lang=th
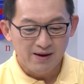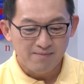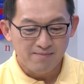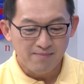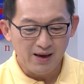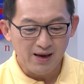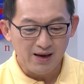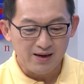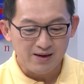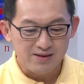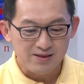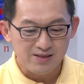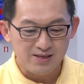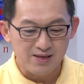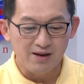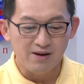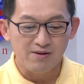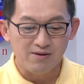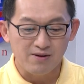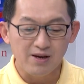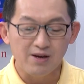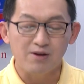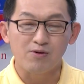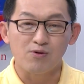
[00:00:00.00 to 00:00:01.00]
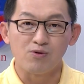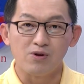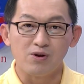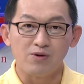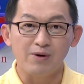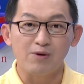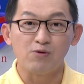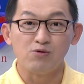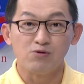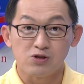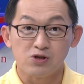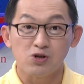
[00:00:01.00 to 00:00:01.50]
เมฆเสรีกุลหรือ
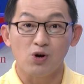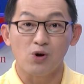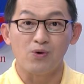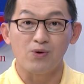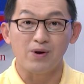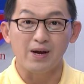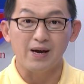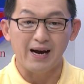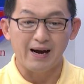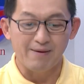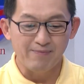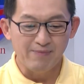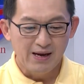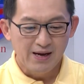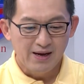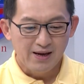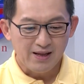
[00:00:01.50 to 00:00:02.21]
ว่าคุณโจนะครับ